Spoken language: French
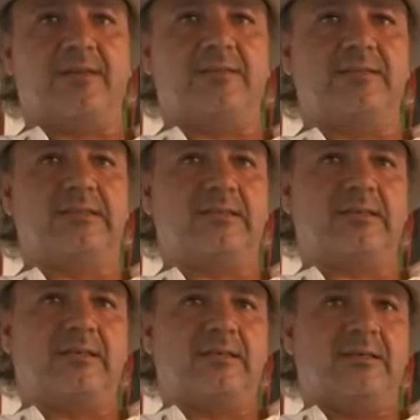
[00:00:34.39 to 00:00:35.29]
latine,
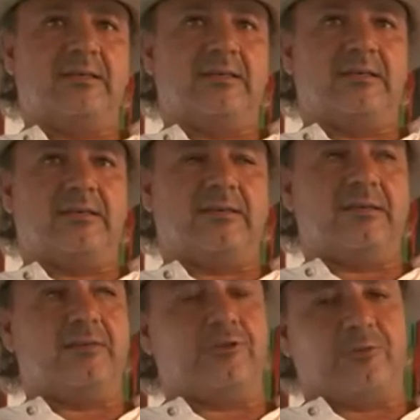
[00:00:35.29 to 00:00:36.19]

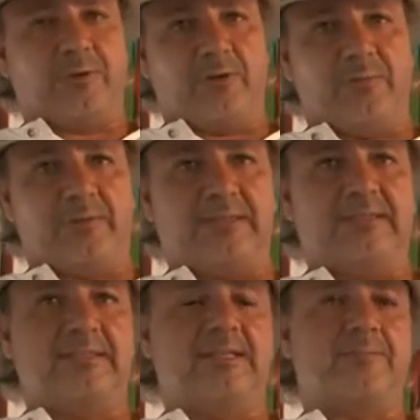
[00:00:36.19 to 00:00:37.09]
notamment le
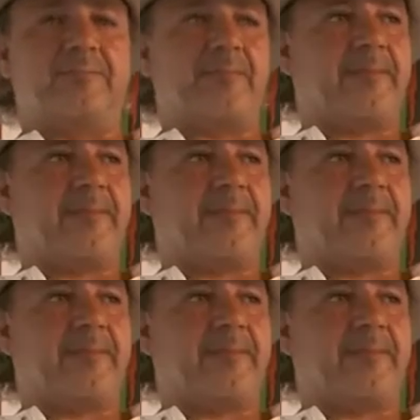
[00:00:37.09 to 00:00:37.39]
Brésil.